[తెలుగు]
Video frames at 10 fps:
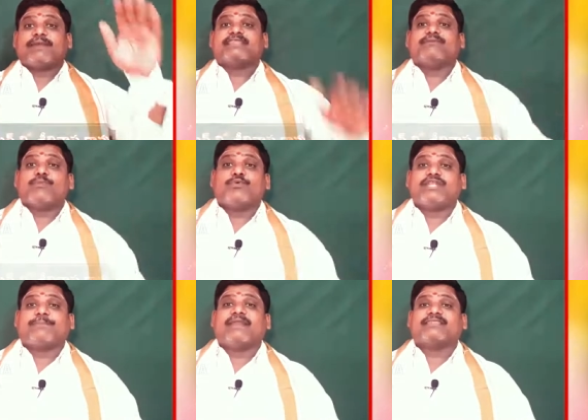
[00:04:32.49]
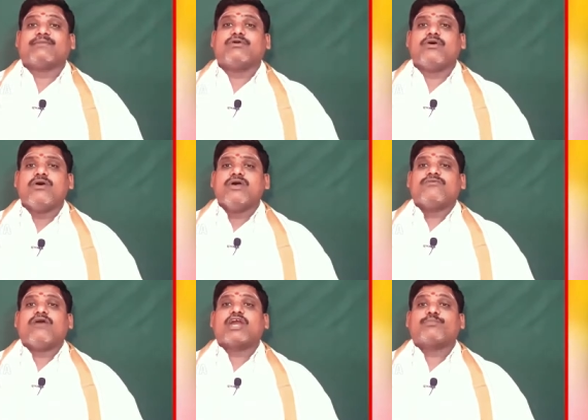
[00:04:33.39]
ఫలితము పుణ్య ఫలితము
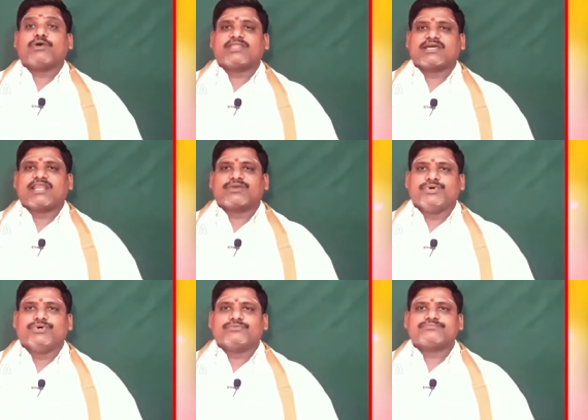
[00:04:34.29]
వారు పొందగలరు